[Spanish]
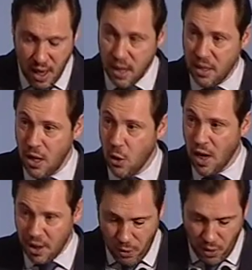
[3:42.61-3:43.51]
sino
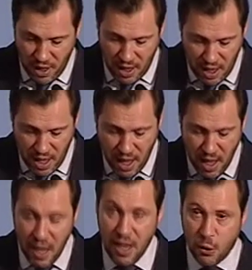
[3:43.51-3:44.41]
la
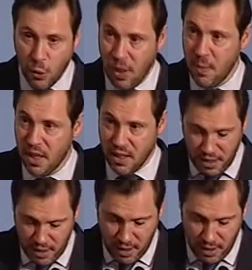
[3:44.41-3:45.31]
ciudadanía y sus
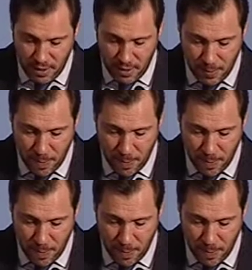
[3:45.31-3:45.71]
representantes.